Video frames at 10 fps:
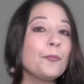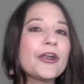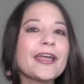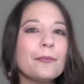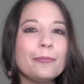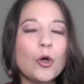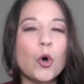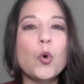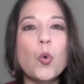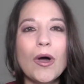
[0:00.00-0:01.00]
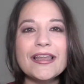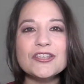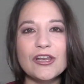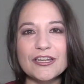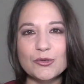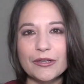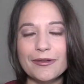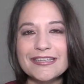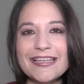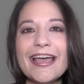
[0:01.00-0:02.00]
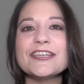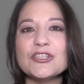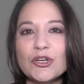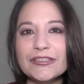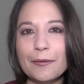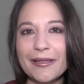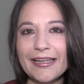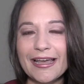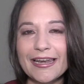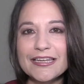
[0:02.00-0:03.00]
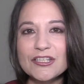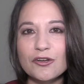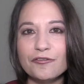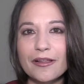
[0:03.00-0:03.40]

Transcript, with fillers: Por ejemplo, ¿cuáles son las universidades norteamericanas que